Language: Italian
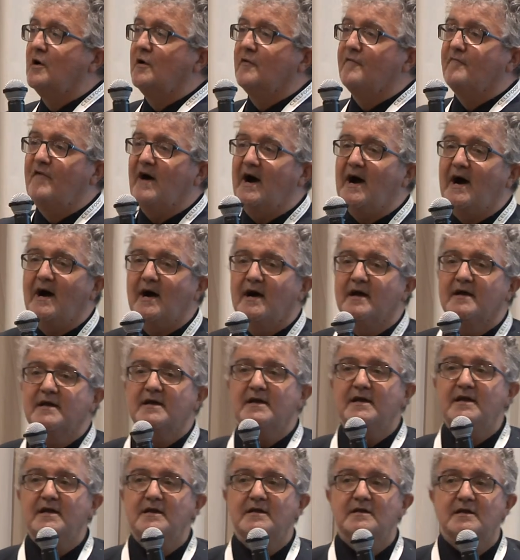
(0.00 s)
va
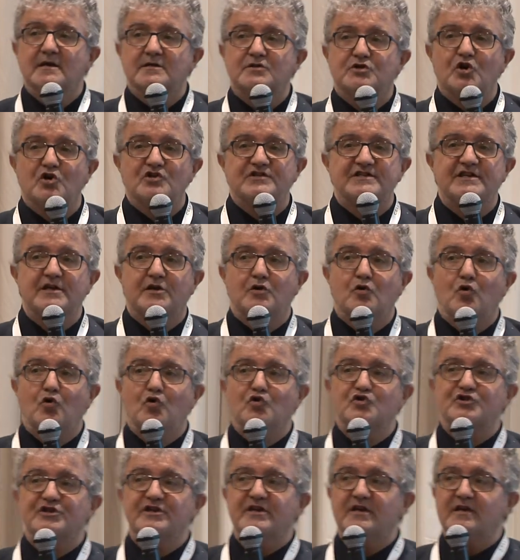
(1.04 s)
in
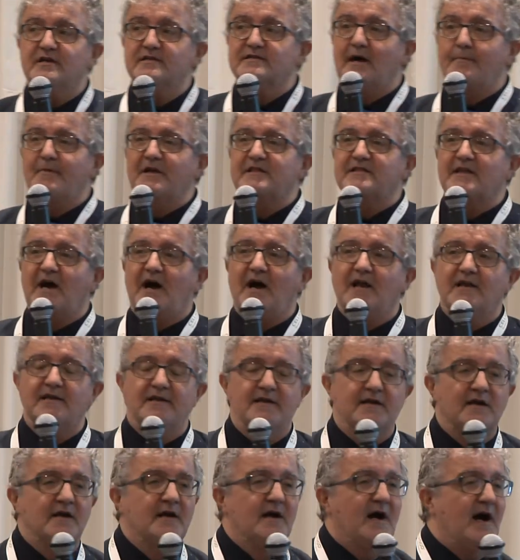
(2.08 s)
tossicosi da metalli